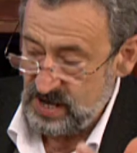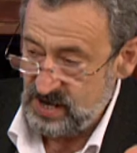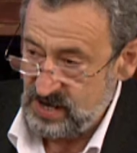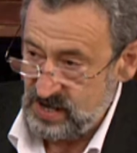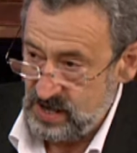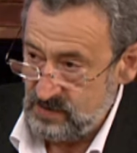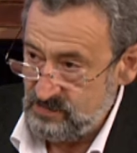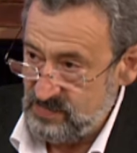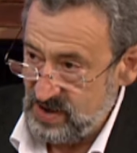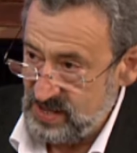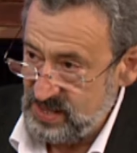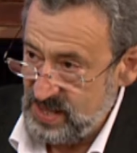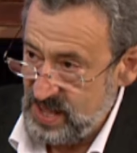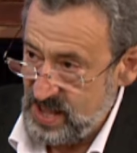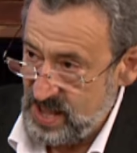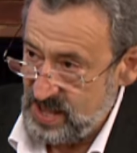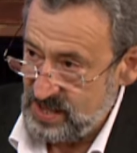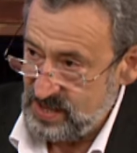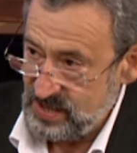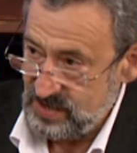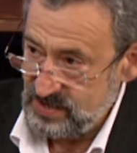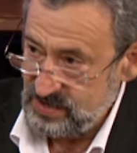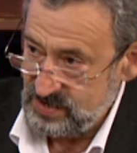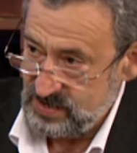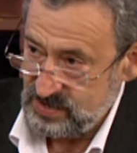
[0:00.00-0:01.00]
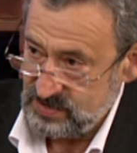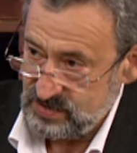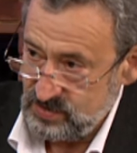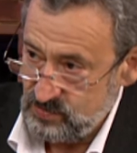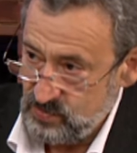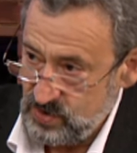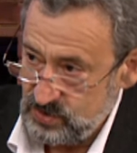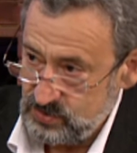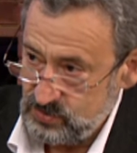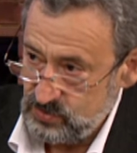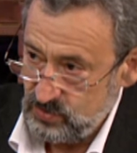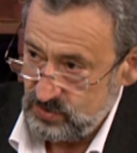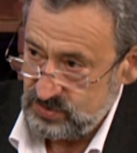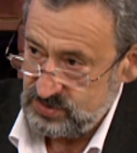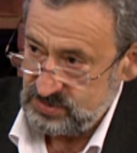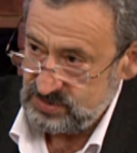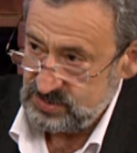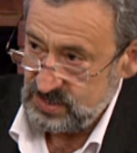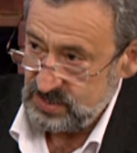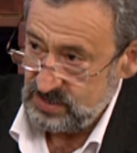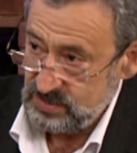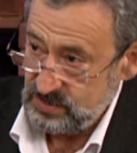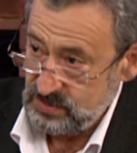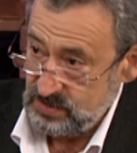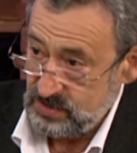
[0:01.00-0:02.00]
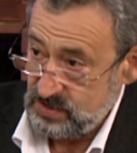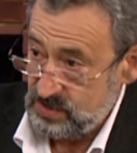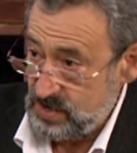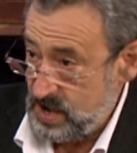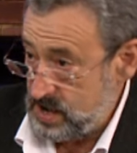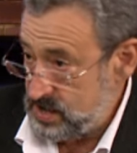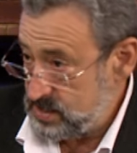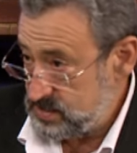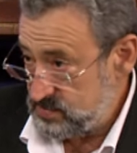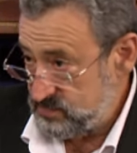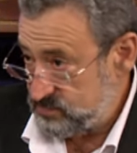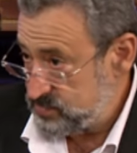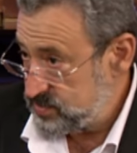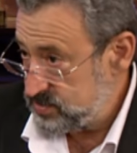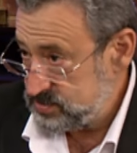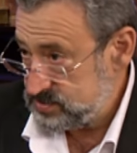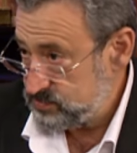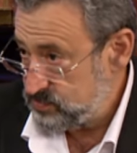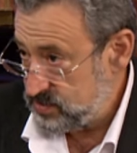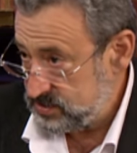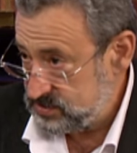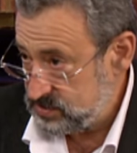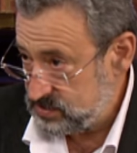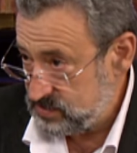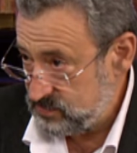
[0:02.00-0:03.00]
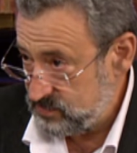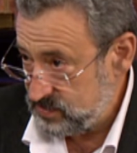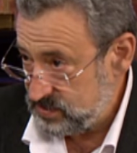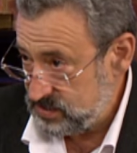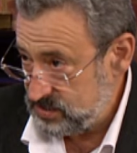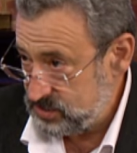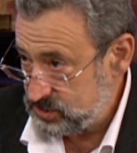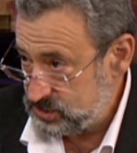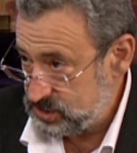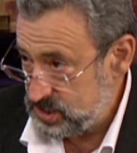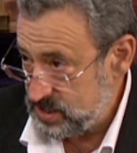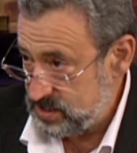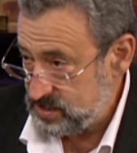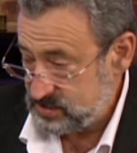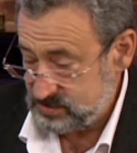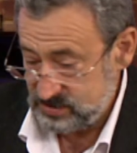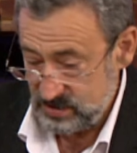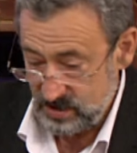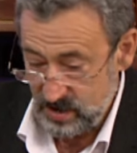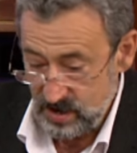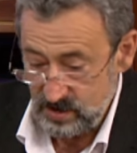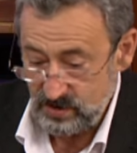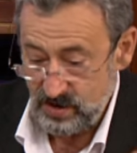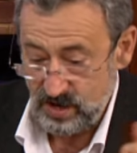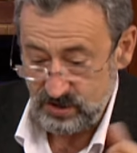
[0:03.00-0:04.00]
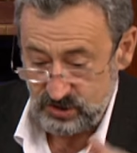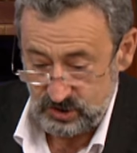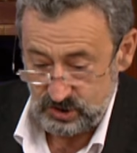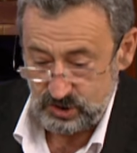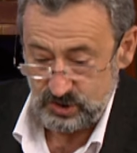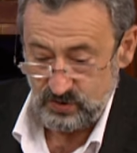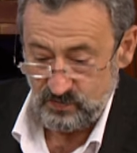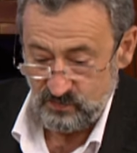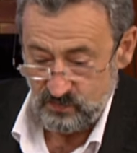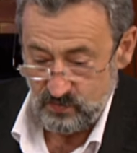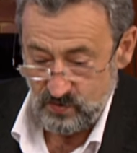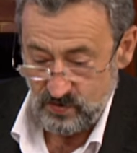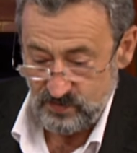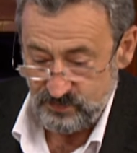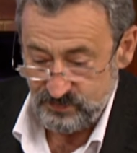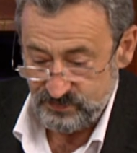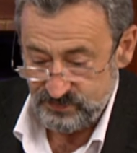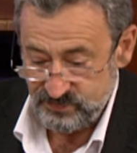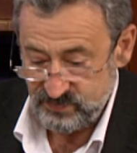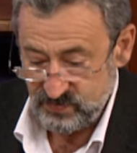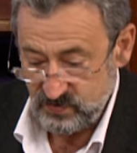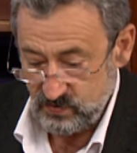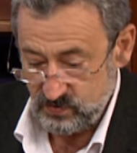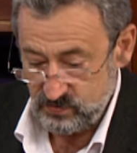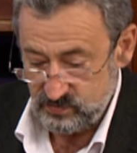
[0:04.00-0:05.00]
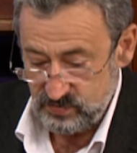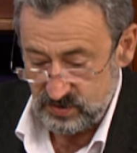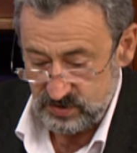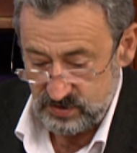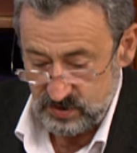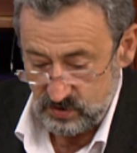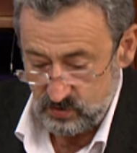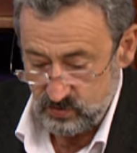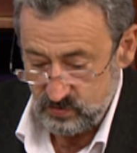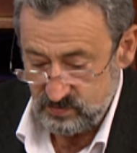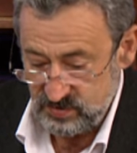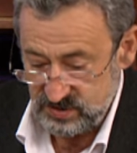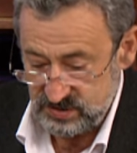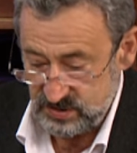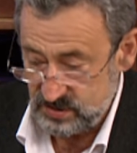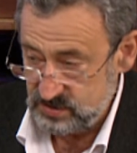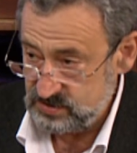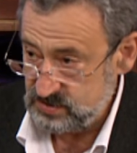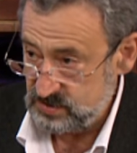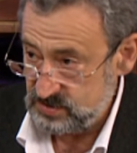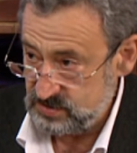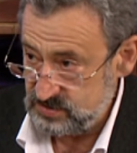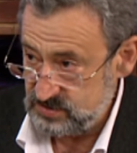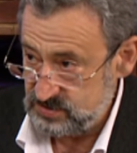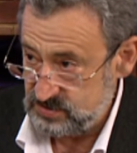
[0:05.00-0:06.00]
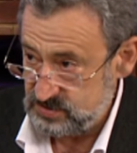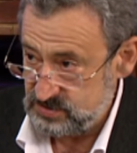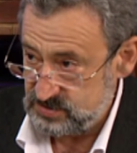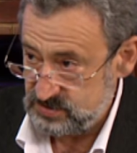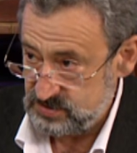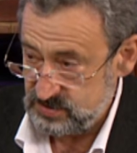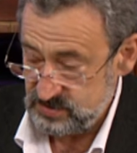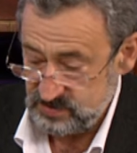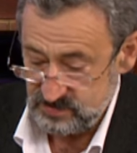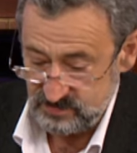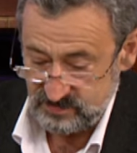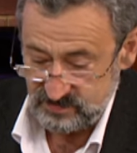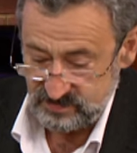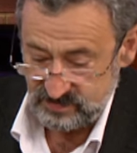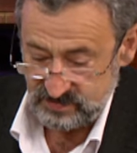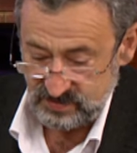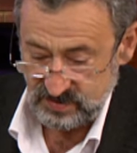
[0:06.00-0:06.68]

как каббала к этому относится и как она, в принципе, от этого отличается? От, а от чего? Он был такой мыслитель индийский.